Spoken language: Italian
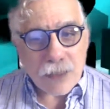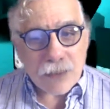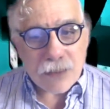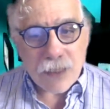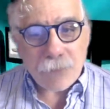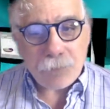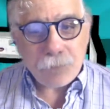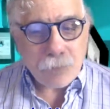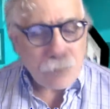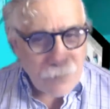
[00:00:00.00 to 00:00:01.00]
Finanza
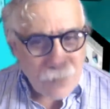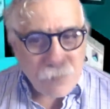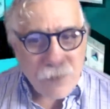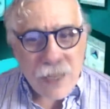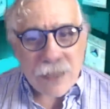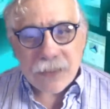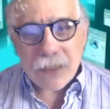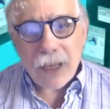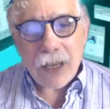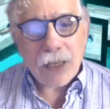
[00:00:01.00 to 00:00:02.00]

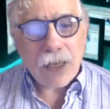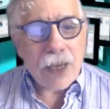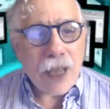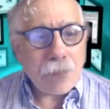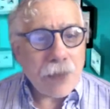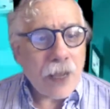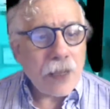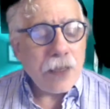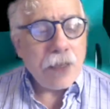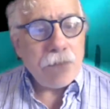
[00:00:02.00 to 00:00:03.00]
Finanze alla Camera